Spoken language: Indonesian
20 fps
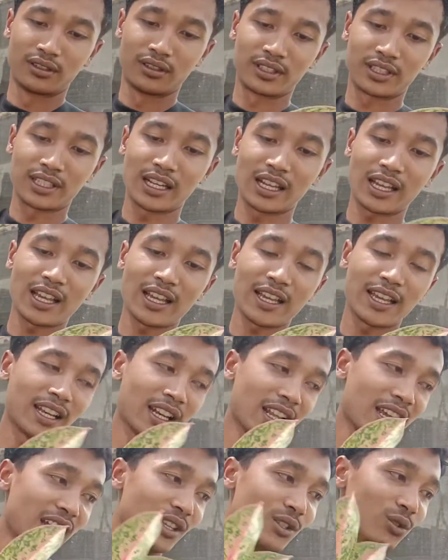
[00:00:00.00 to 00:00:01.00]
Silakan
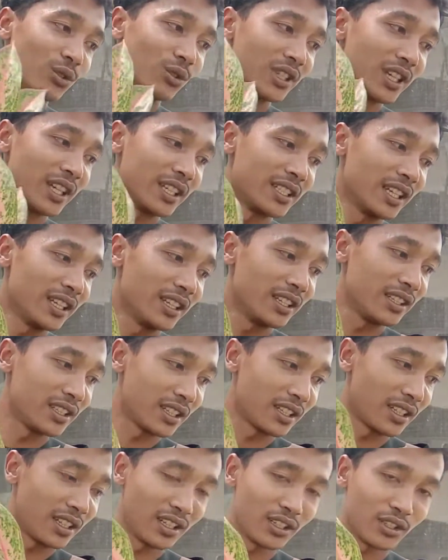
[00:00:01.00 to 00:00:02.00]
langsung saja di
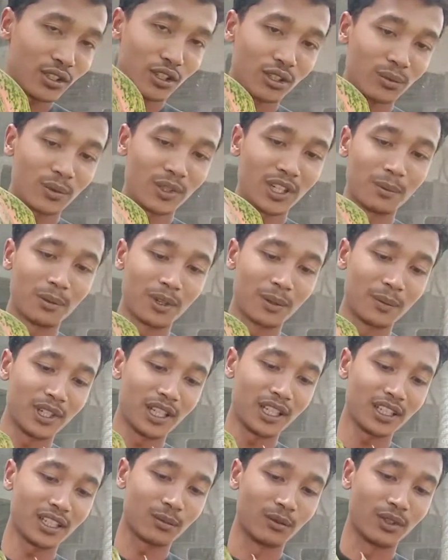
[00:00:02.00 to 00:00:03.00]
screenshot bila
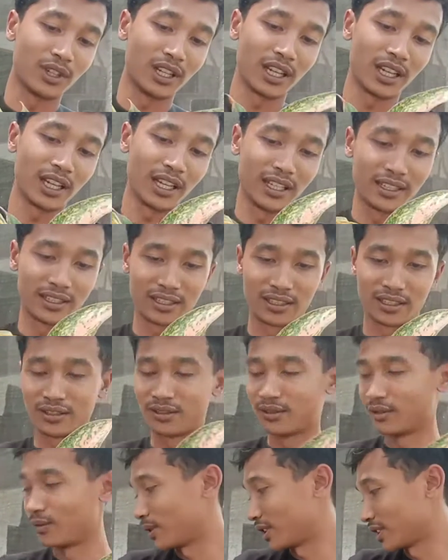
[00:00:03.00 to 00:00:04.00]
berminat ya Bunda
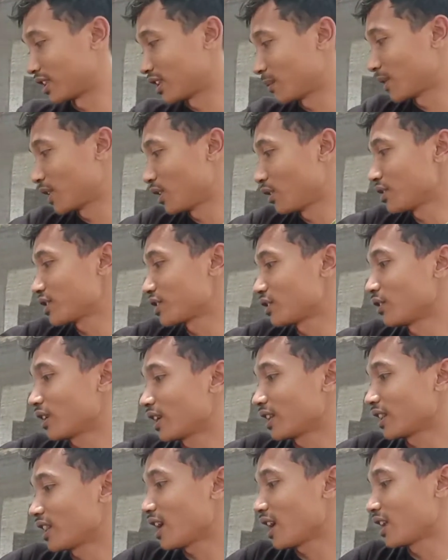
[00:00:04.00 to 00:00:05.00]
watermelon stok
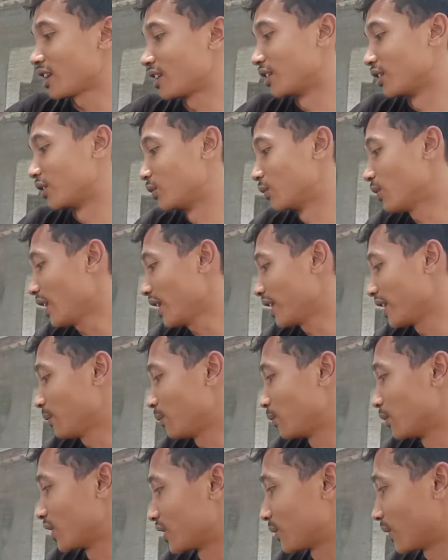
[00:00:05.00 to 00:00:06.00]
kita ada dua ya
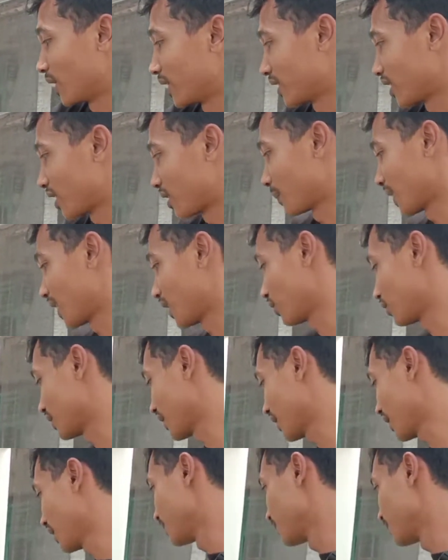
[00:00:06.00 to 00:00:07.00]
buat watermelonnya